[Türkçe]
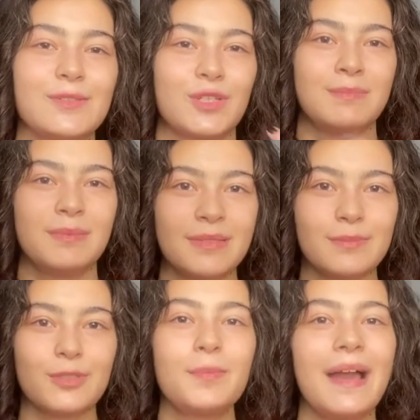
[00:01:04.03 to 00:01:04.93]
sonra
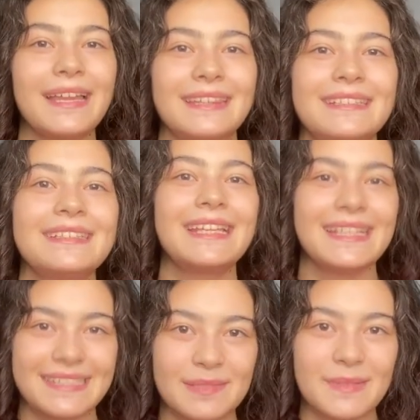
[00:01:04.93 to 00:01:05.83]
birbirini bulup hayatlarını
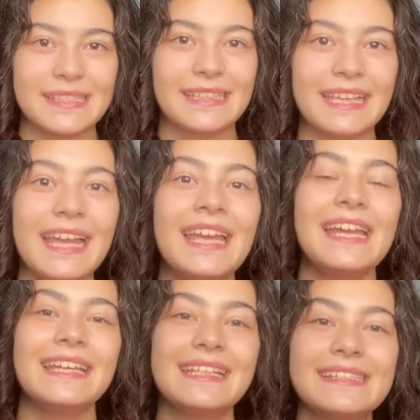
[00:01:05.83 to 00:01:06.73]
değiştirmesiyle
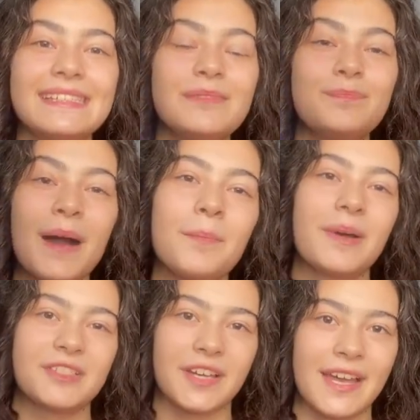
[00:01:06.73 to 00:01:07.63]
ikisinin
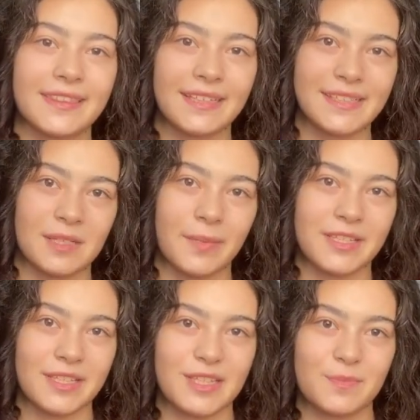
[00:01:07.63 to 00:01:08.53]
bambaşka hayatları
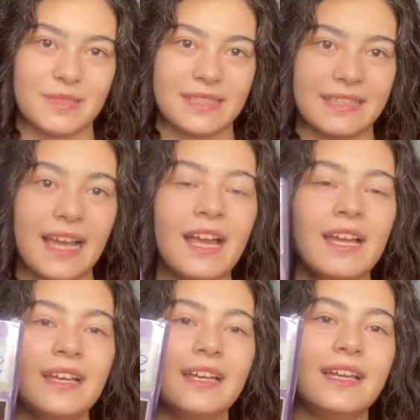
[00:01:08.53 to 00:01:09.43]
yaşamaya çalışmasıyla
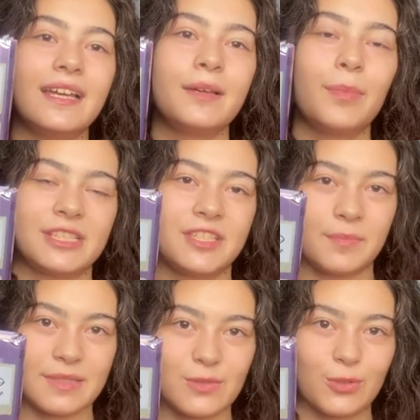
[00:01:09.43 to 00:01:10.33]
e, başa
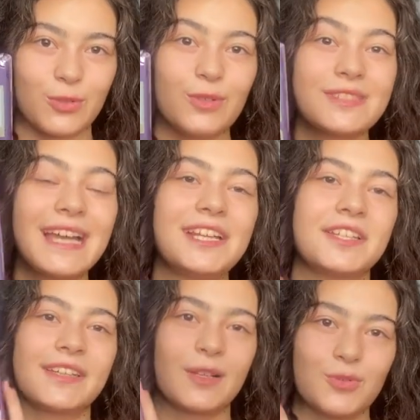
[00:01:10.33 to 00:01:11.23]
çıkmasını okuyoruz.
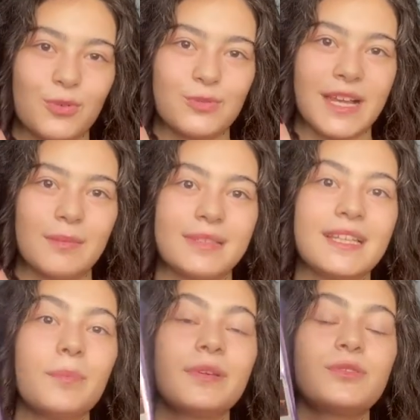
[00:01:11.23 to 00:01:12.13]
Gerçekten çok güzel bir
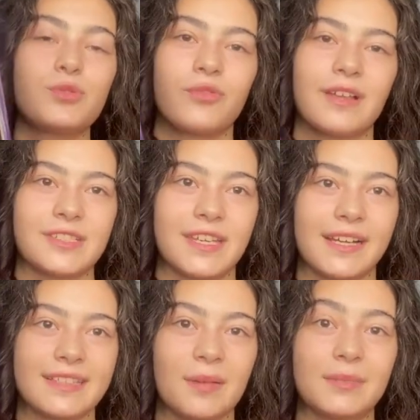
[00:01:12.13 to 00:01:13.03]
kitap. Bana çok fazla şey
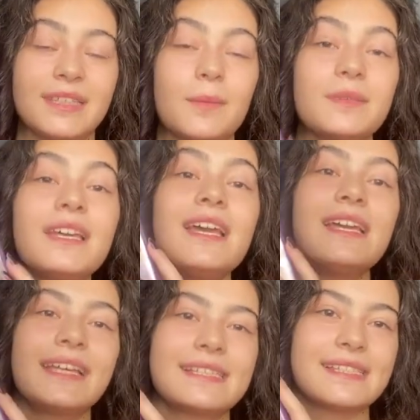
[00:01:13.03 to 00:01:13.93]
katan bir kitaptı.
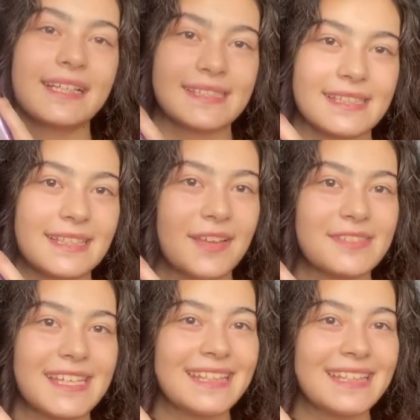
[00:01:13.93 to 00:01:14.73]
Kesinlikle size de tavsiye